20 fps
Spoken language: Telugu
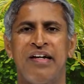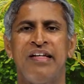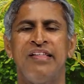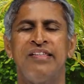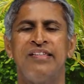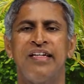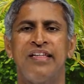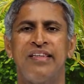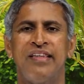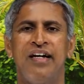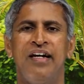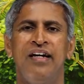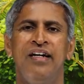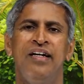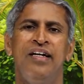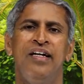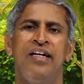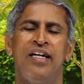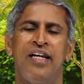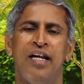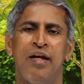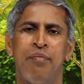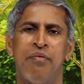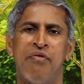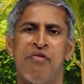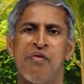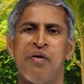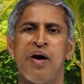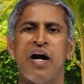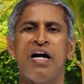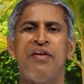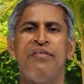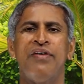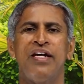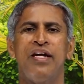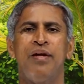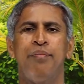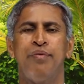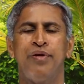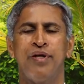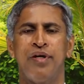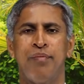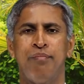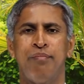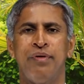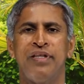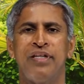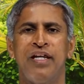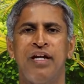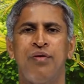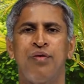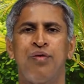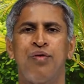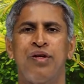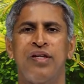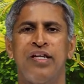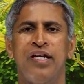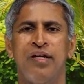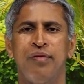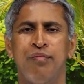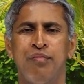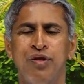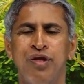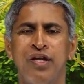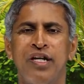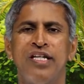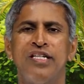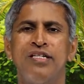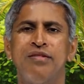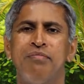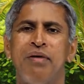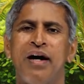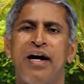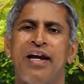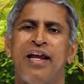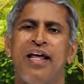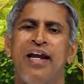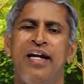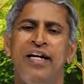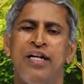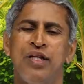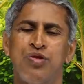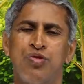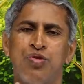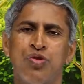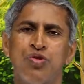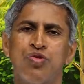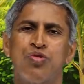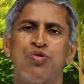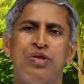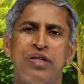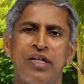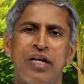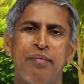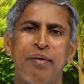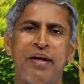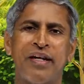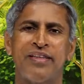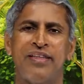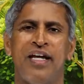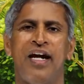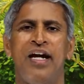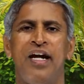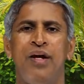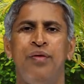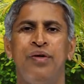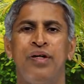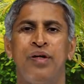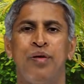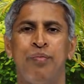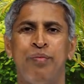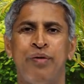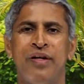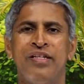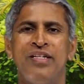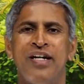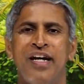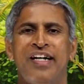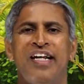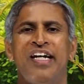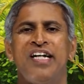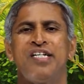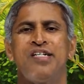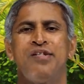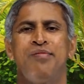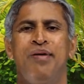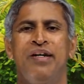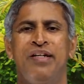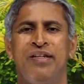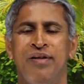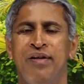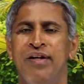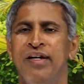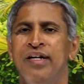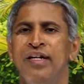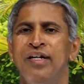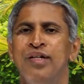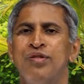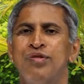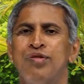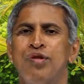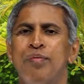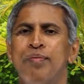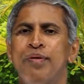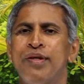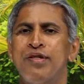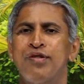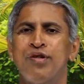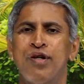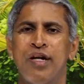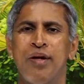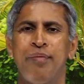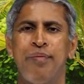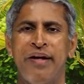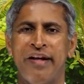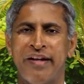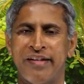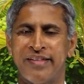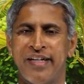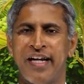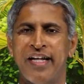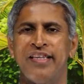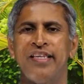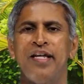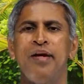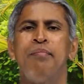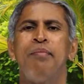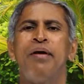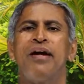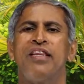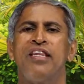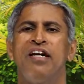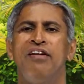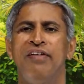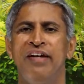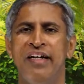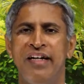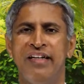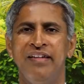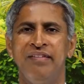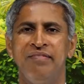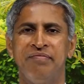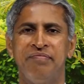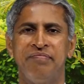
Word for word: అంచేత రేపు వివాహం అయినప్పటికి ఇబ్బందులు అవ్వకూడదంటే ముందు నుంచి మారాలంటే చూసుకుంటే మనకి తేడా ఉంటే ఇప్పటి నుంచి ఆ టెన్షన్ పెడతాం చూపించుకున్నప్పుడు ఇంక శ్రద్ధ ఏం పెడతామండి